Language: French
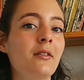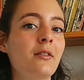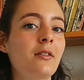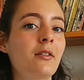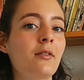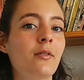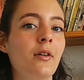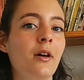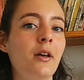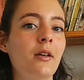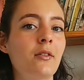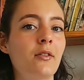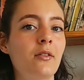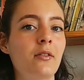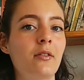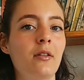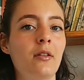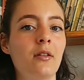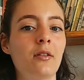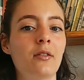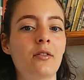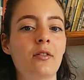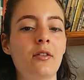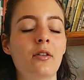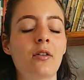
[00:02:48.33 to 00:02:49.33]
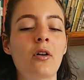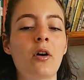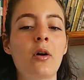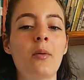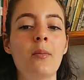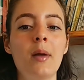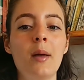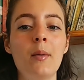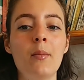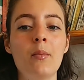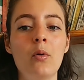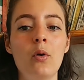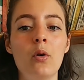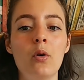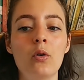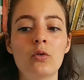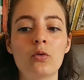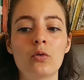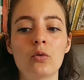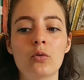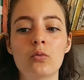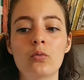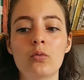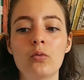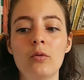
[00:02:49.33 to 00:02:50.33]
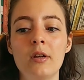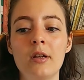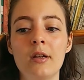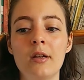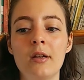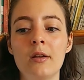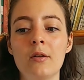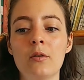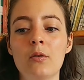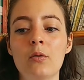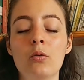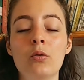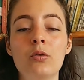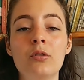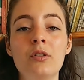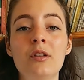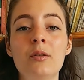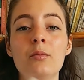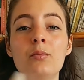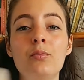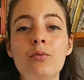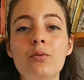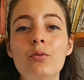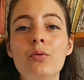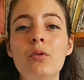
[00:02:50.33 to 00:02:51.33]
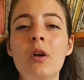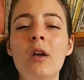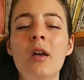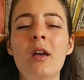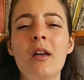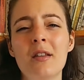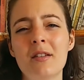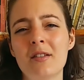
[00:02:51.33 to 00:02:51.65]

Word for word: C'est vrai que c'est quand même, euh, surtout au début,